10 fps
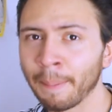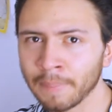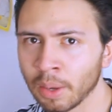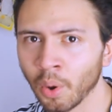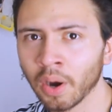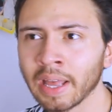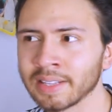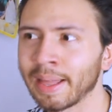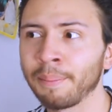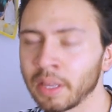en vivo
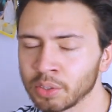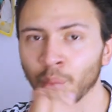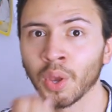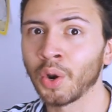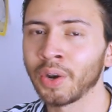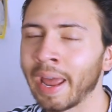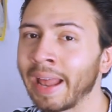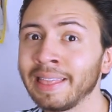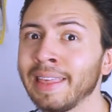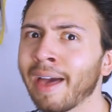que también subieron
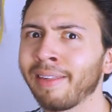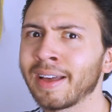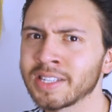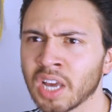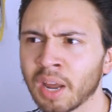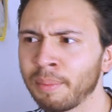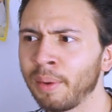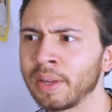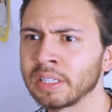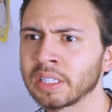el día de ayer,
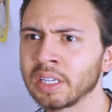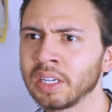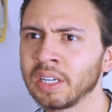bebés.